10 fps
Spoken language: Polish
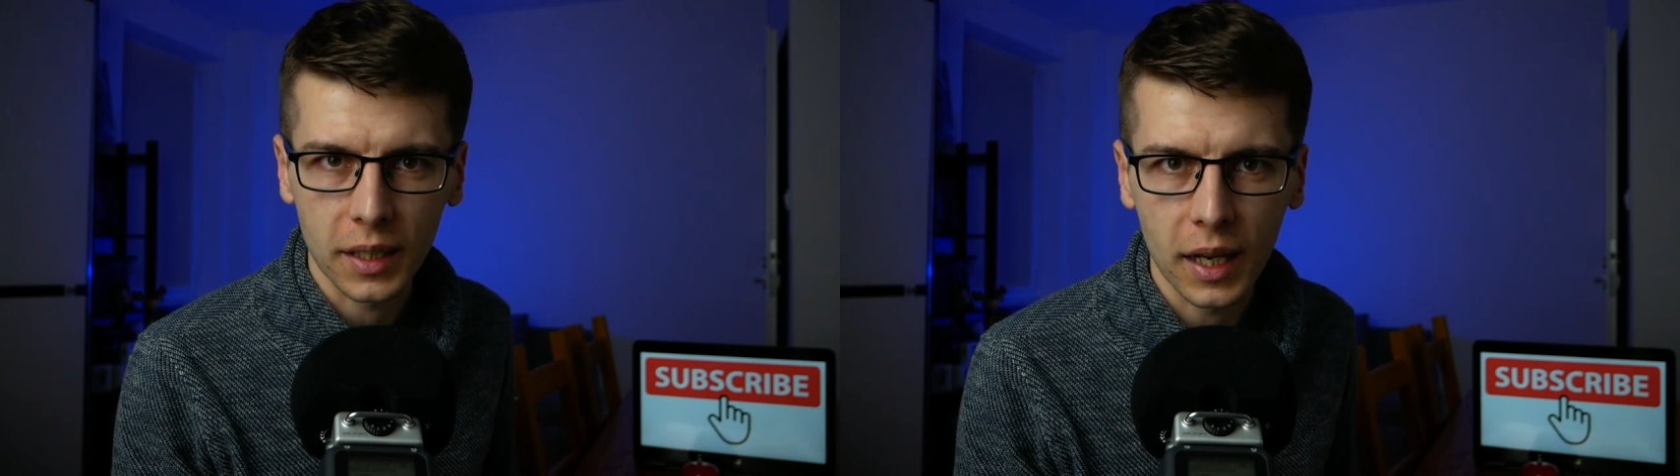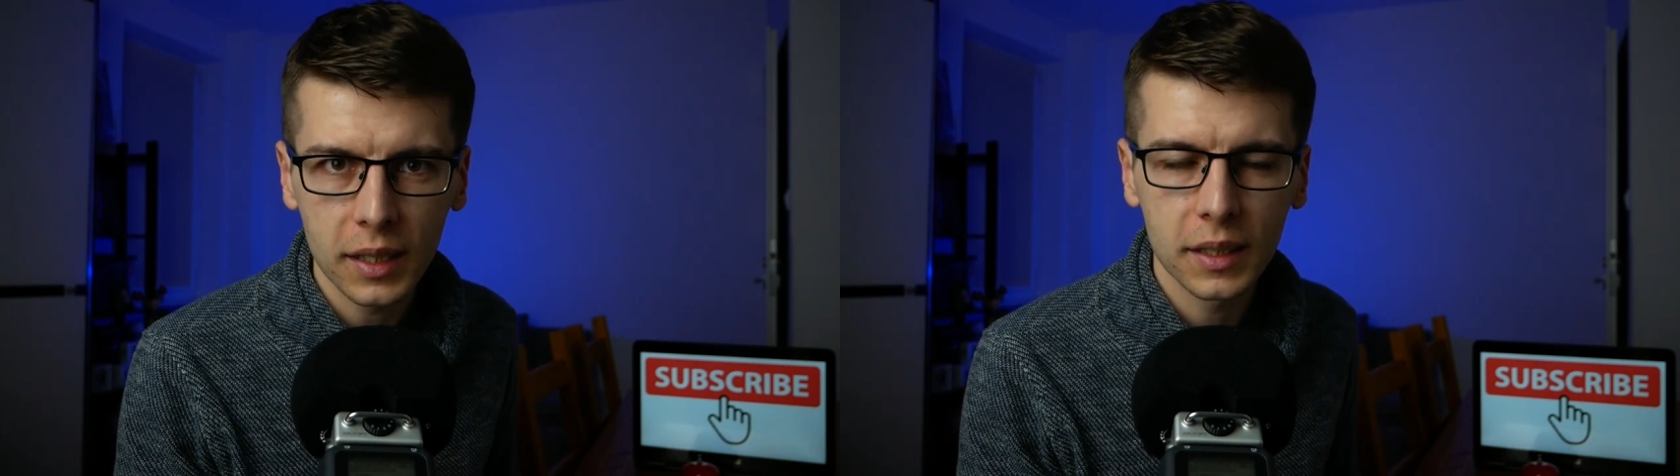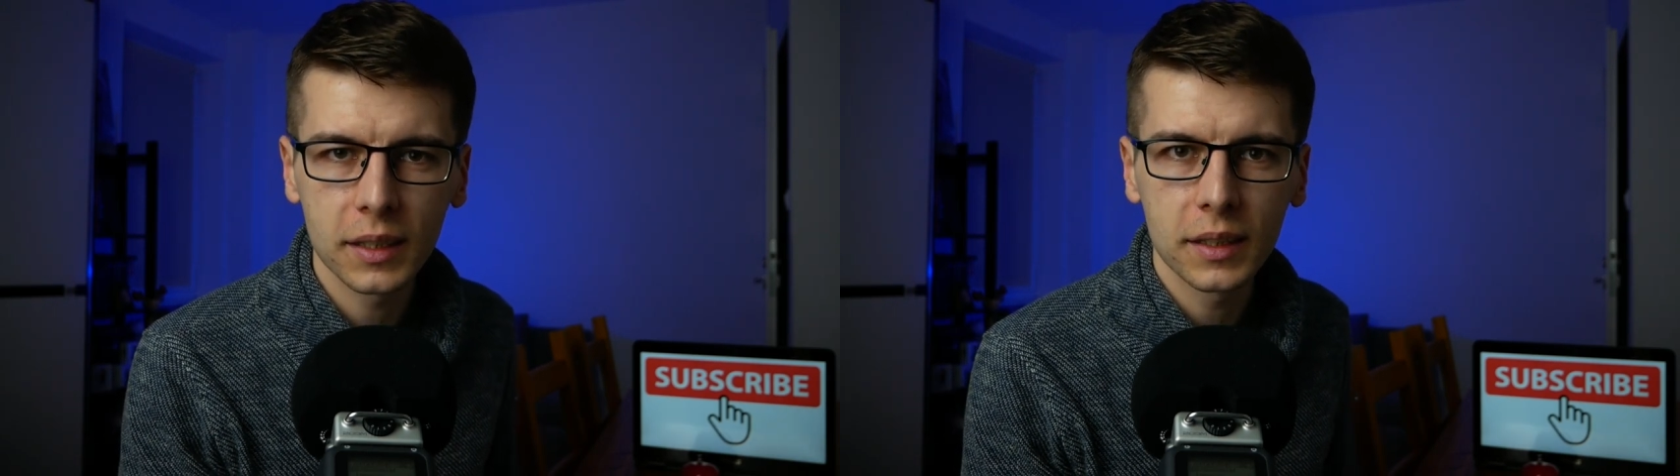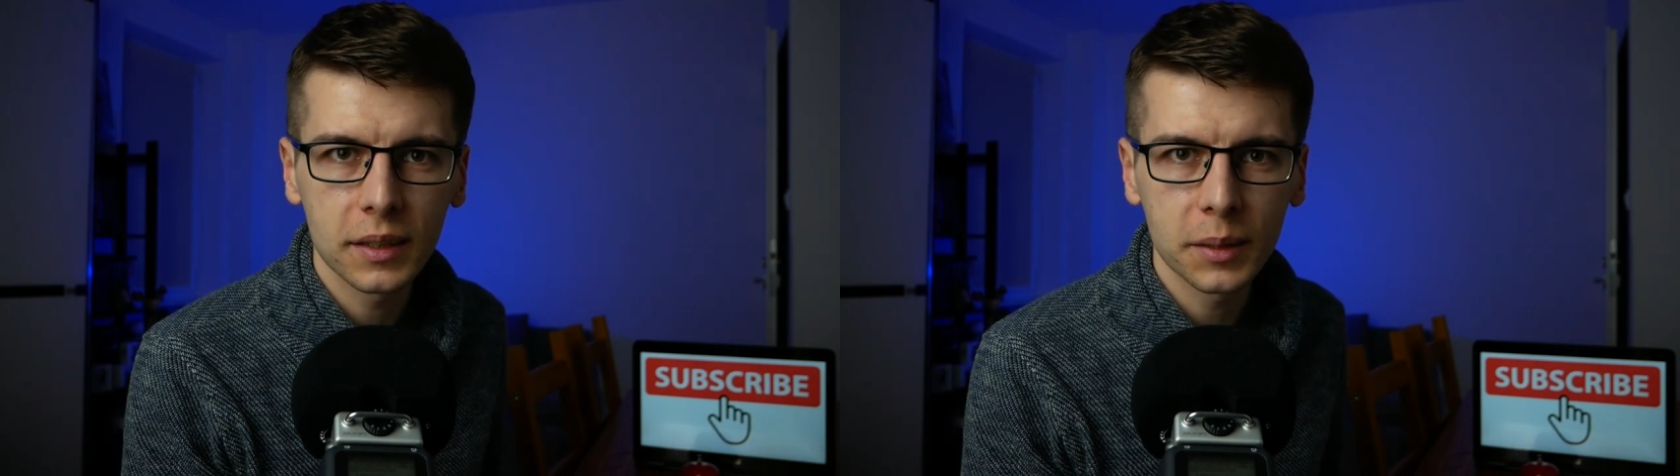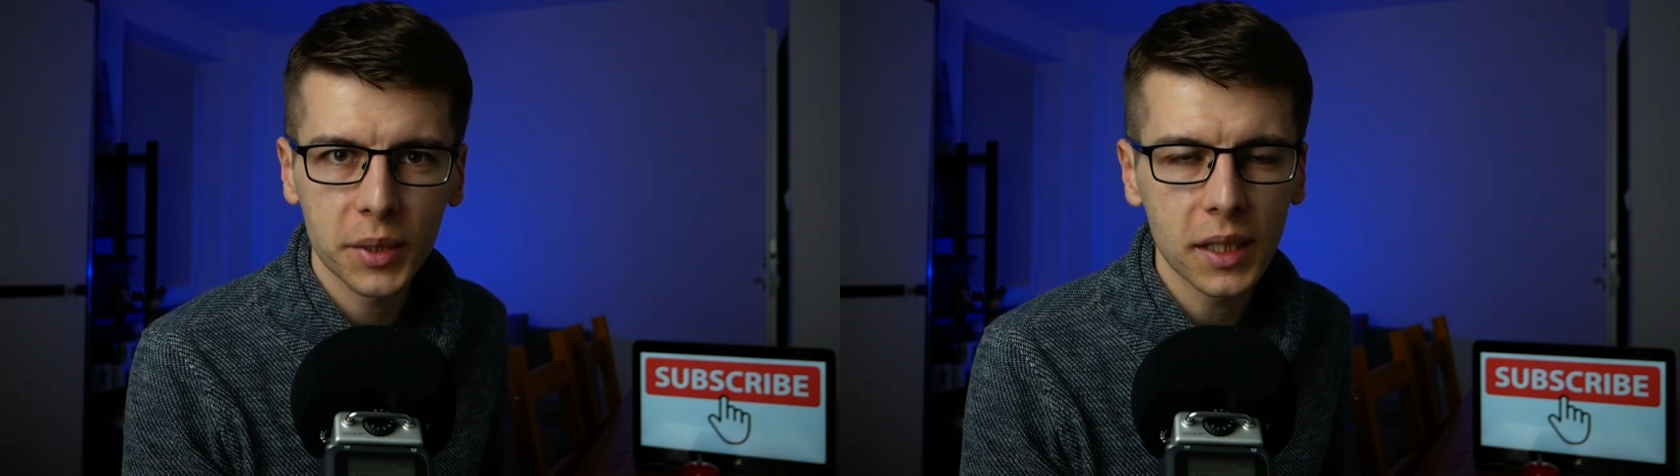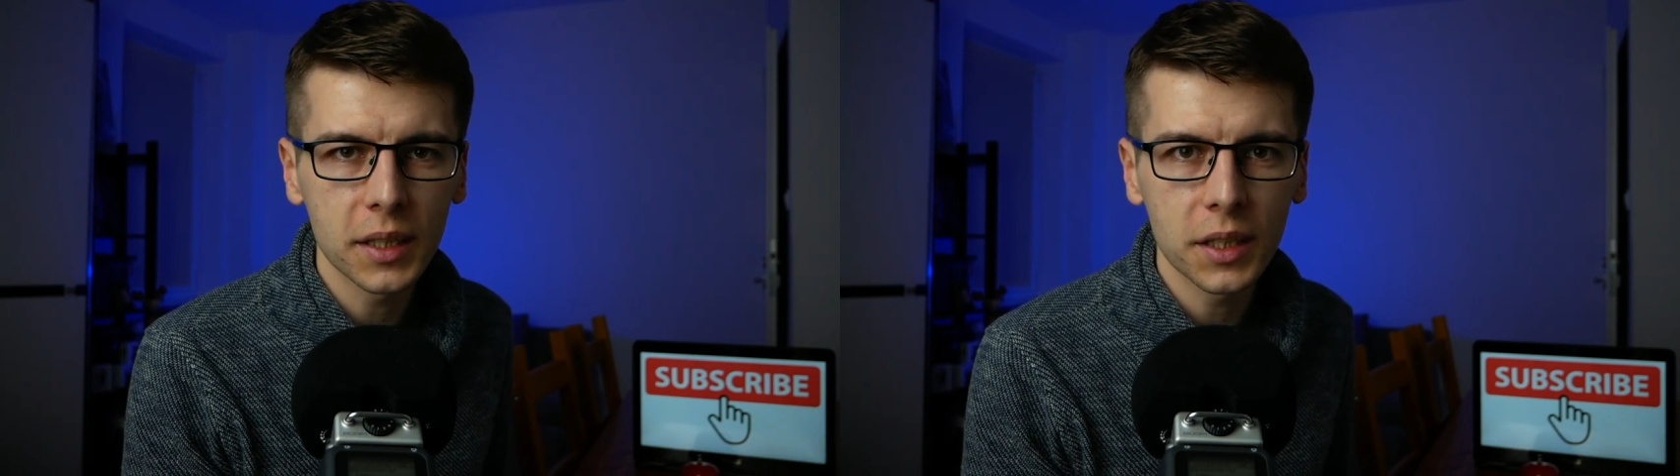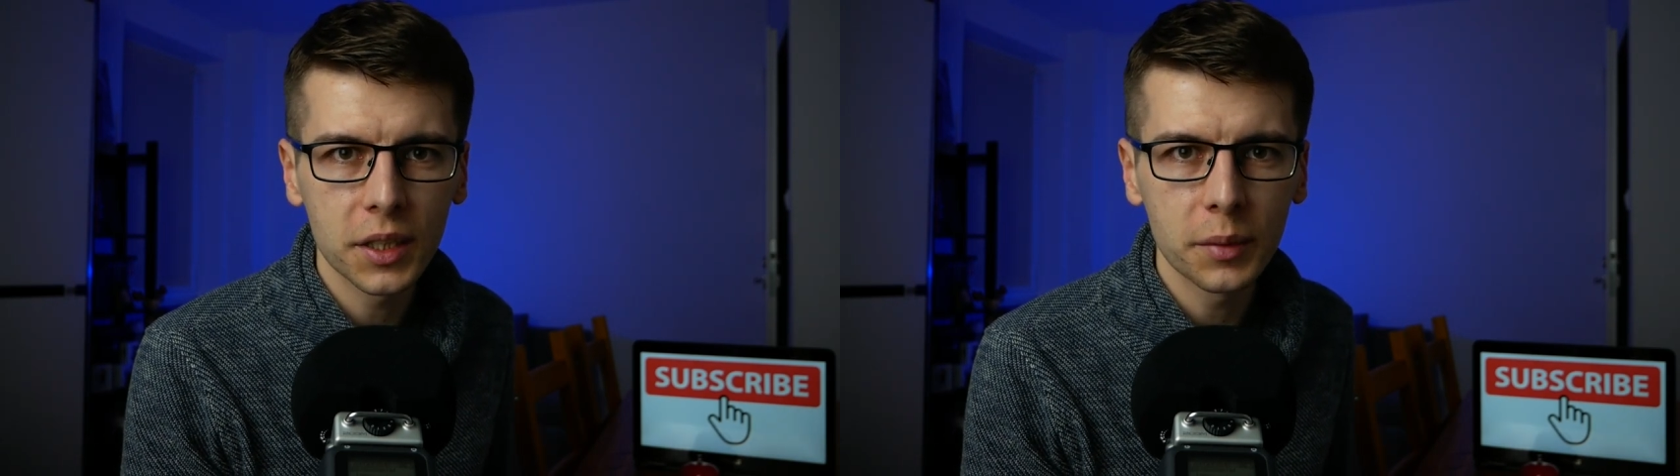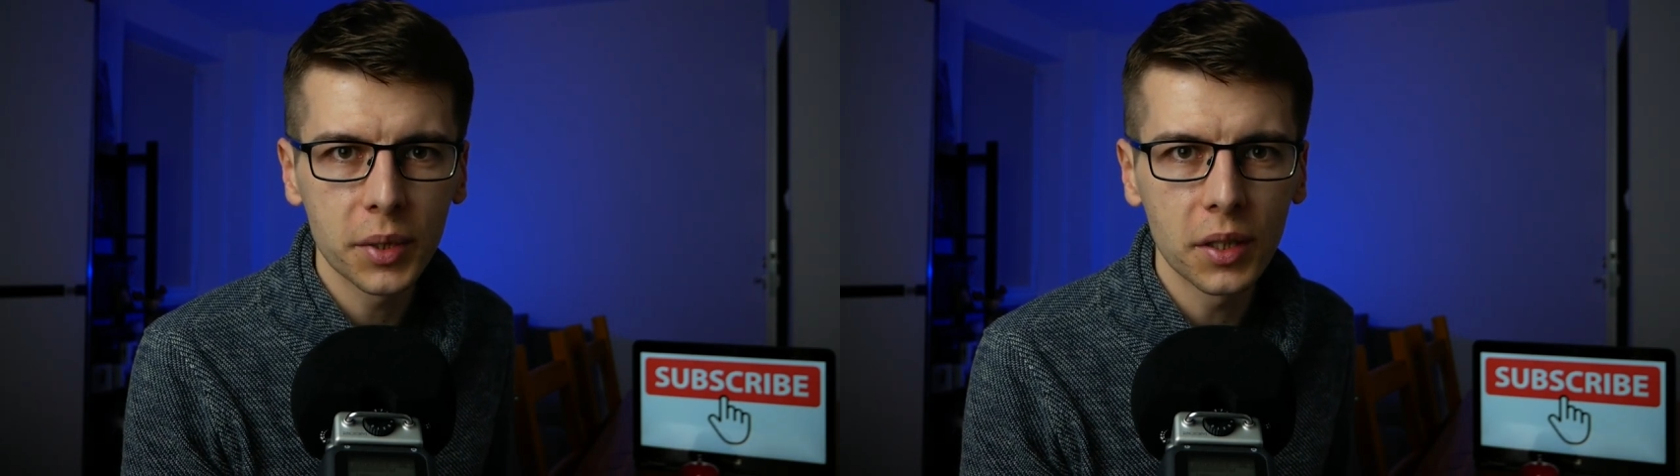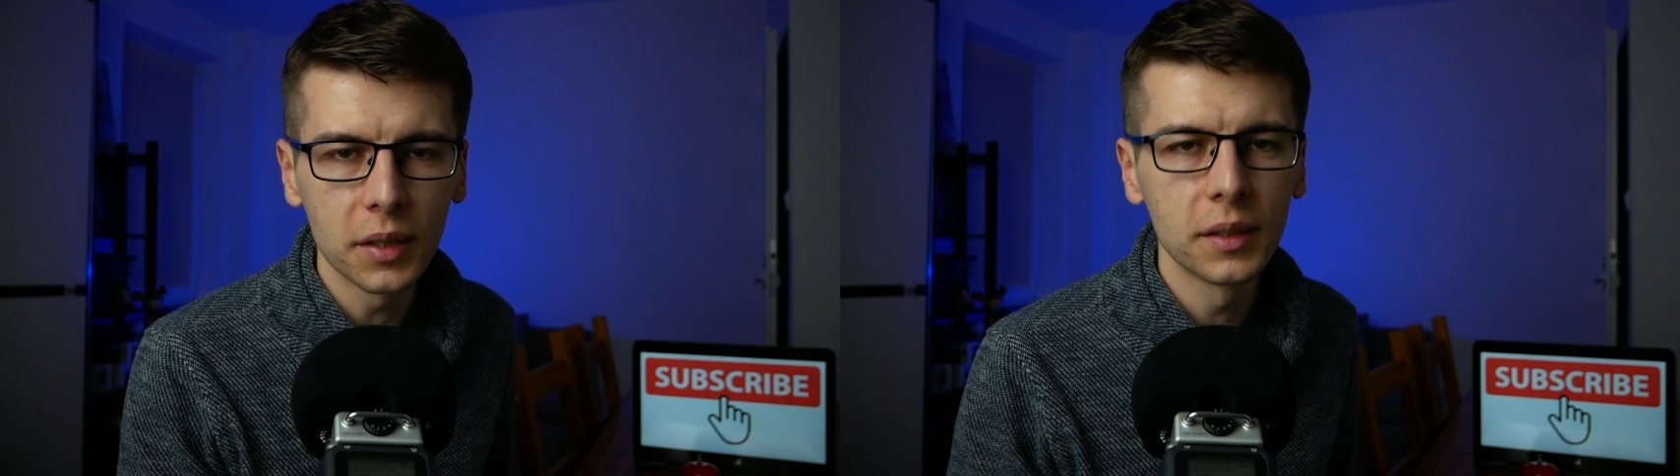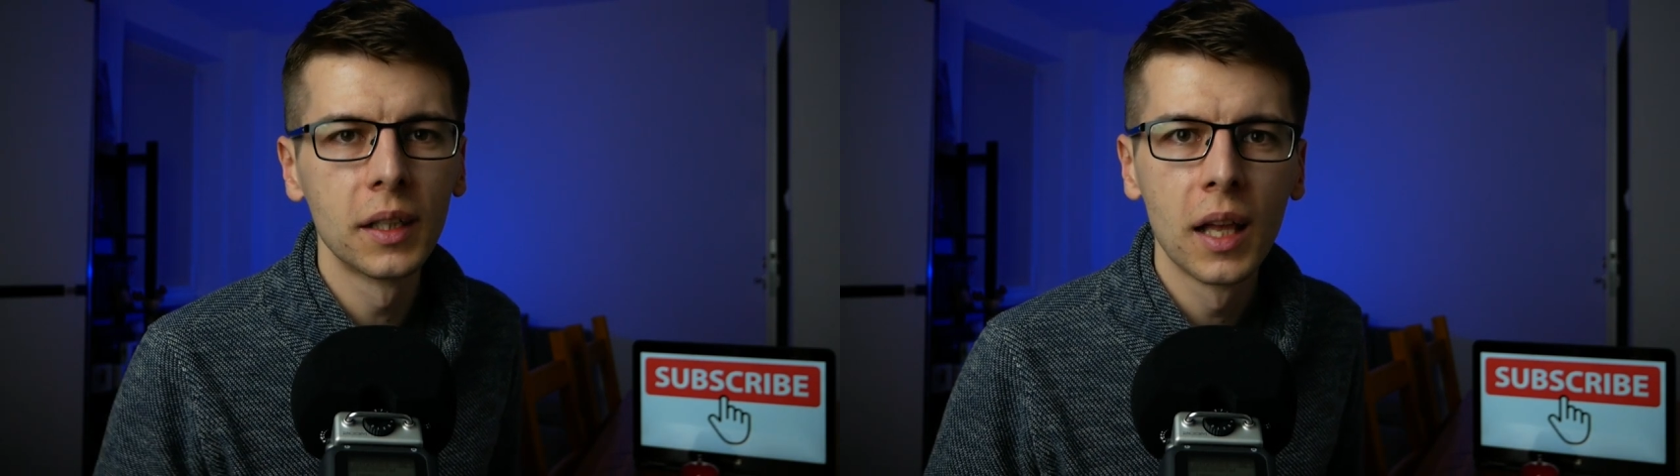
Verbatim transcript: Jak y, sprzedać je szybko?